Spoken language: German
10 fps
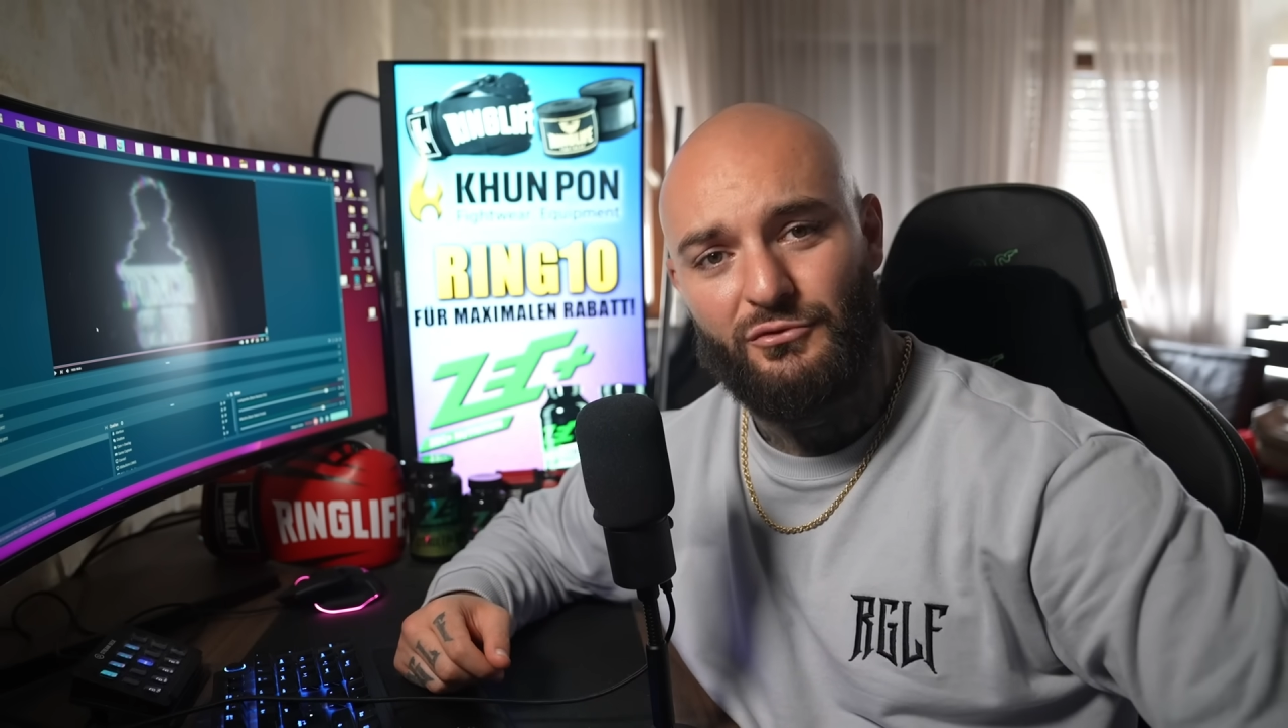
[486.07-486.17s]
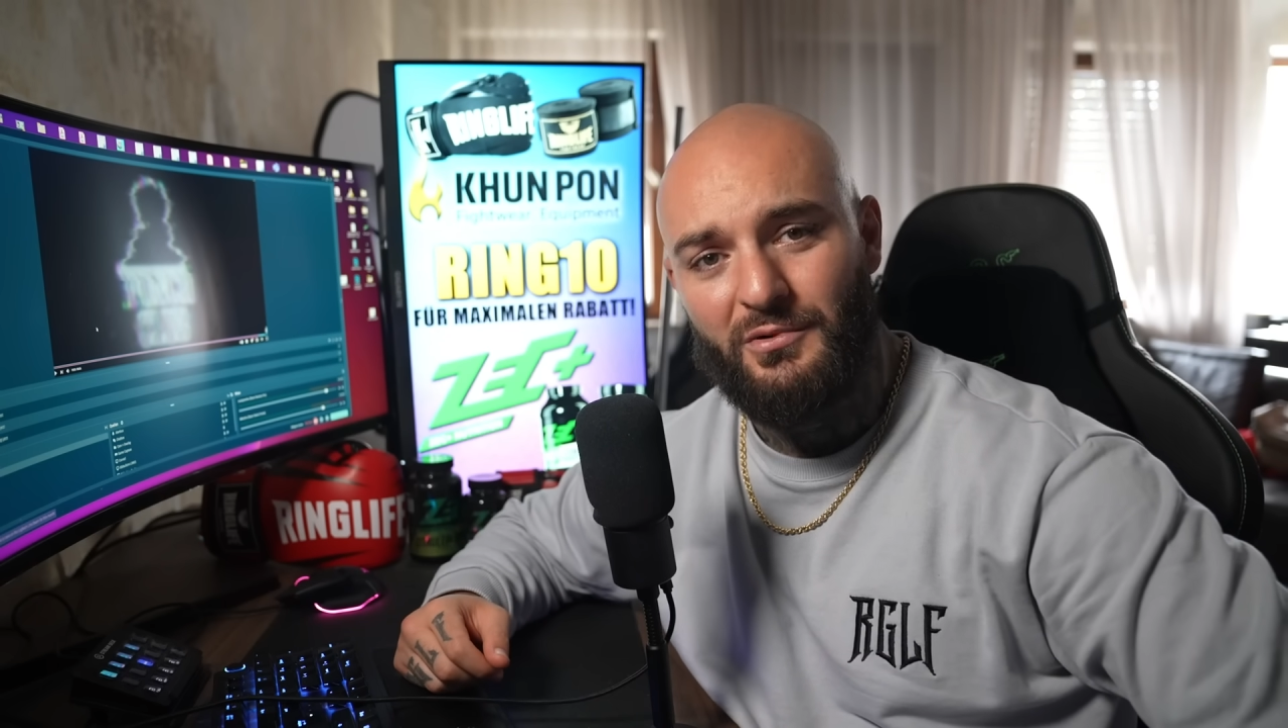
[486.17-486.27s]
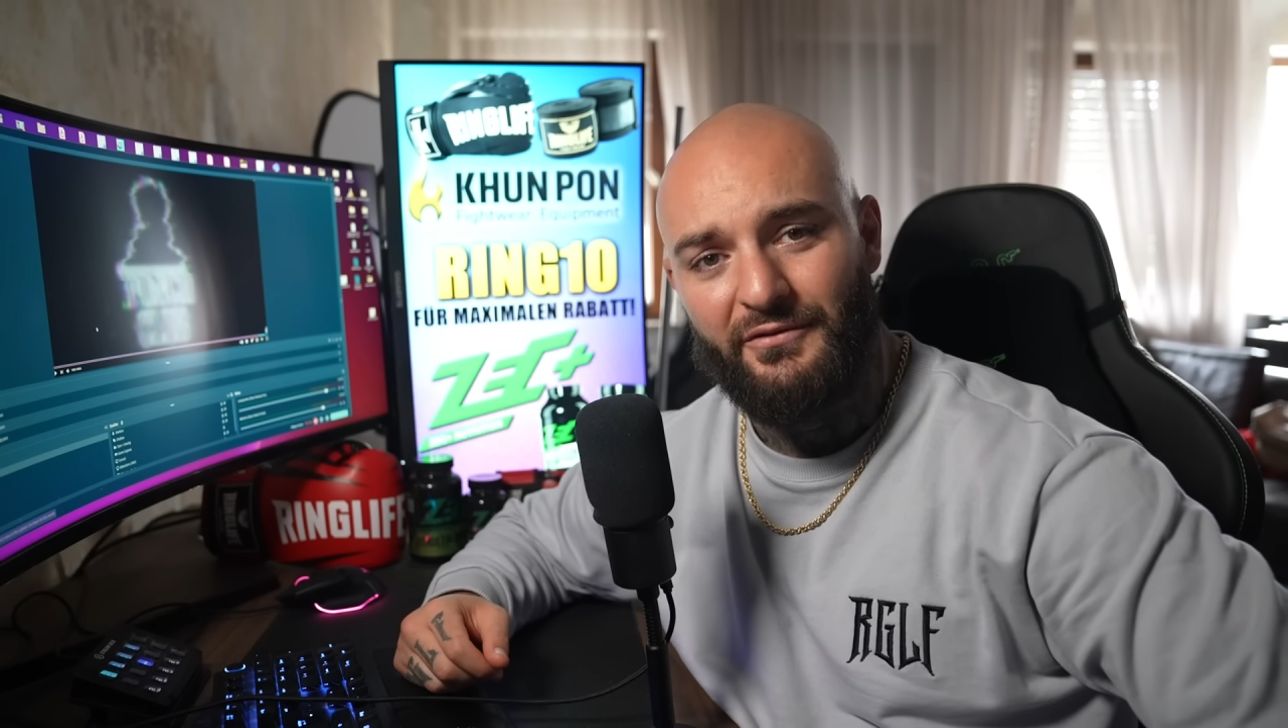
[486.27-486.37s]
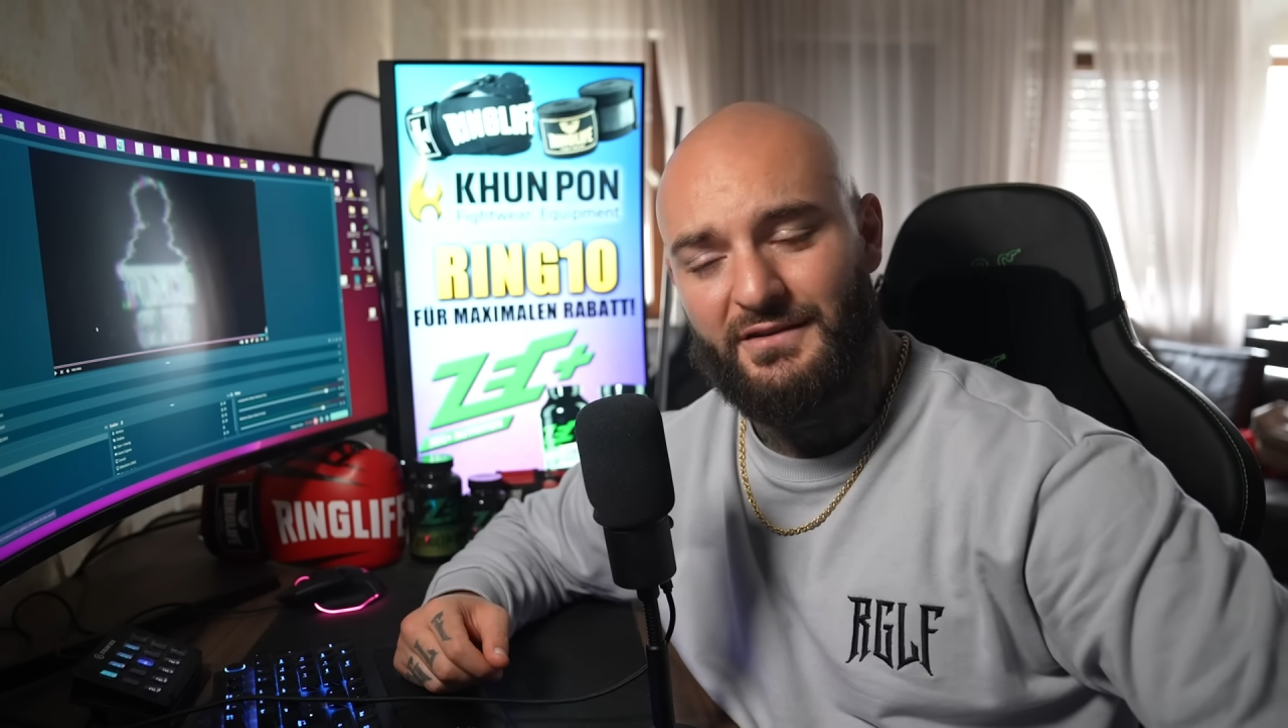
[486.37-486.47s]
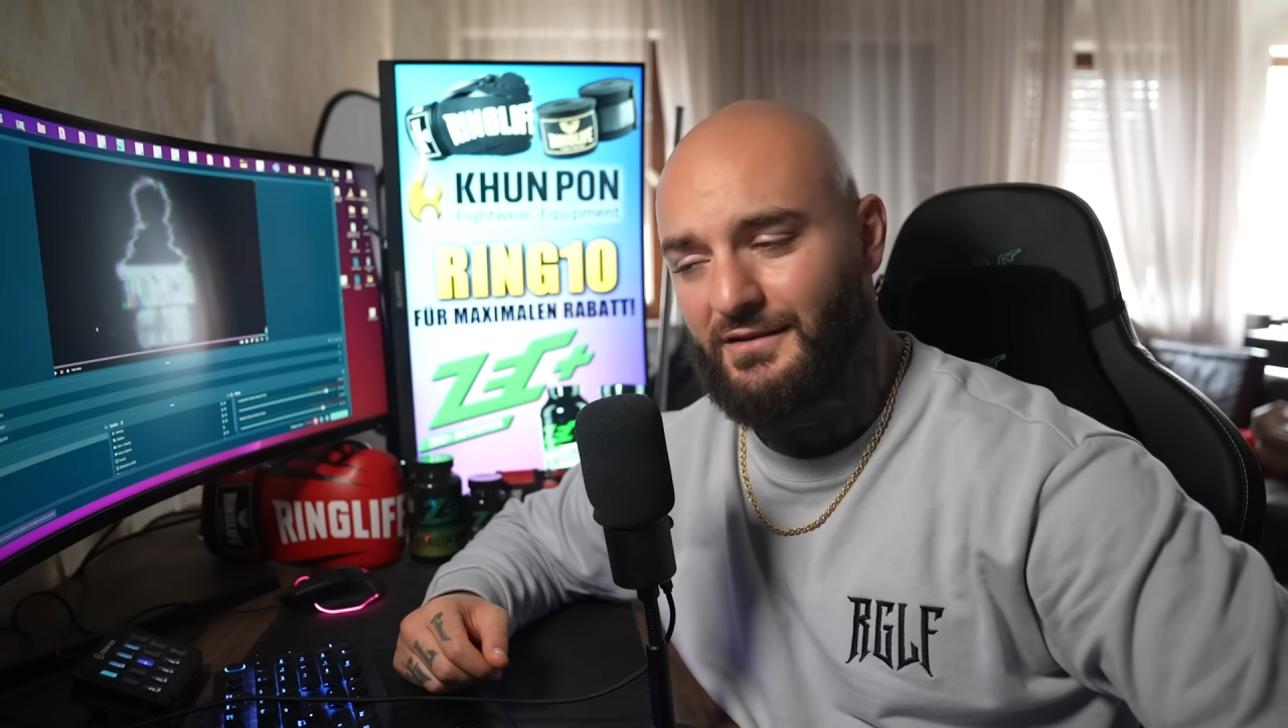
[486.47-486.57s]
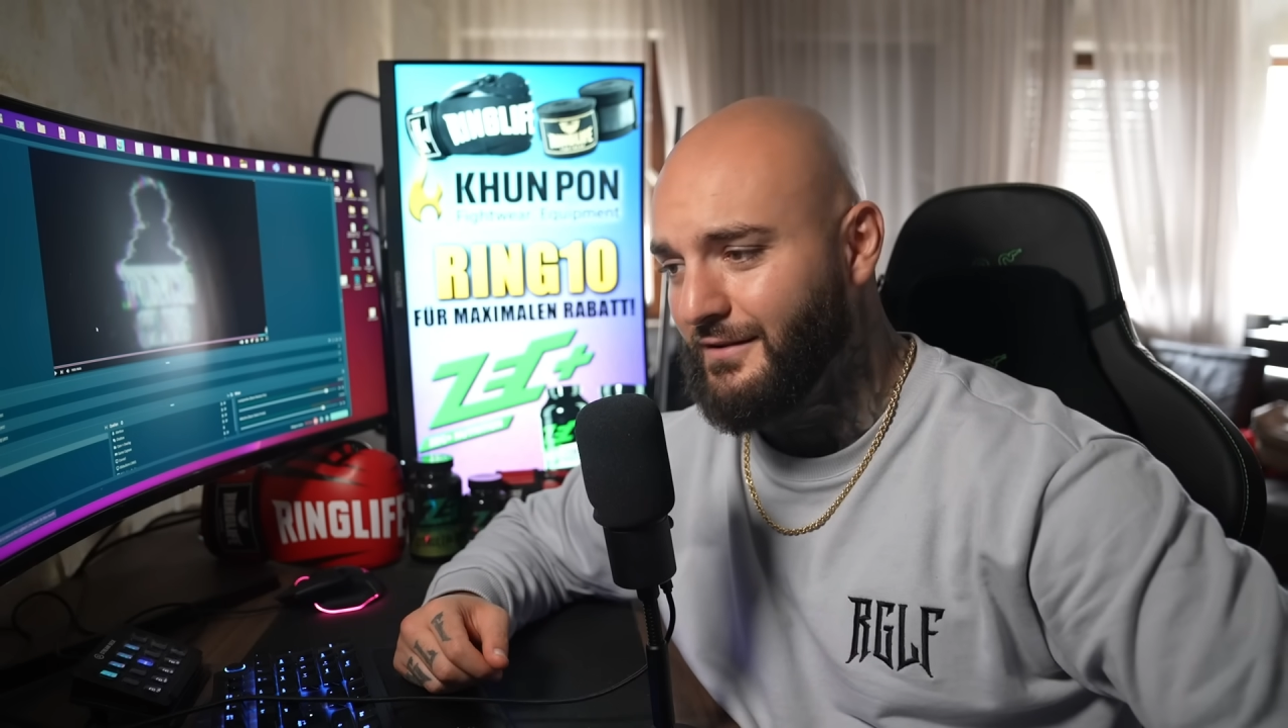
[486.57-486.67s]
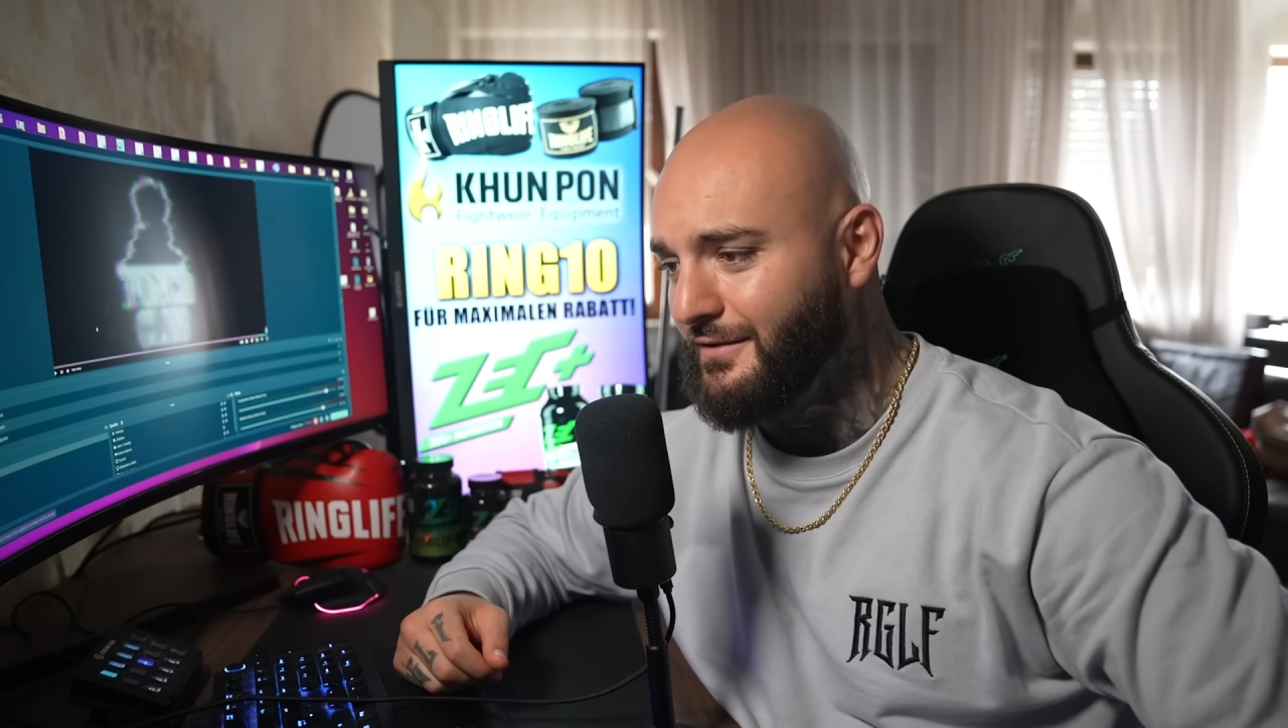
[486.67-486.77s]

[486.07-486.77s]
über Wasser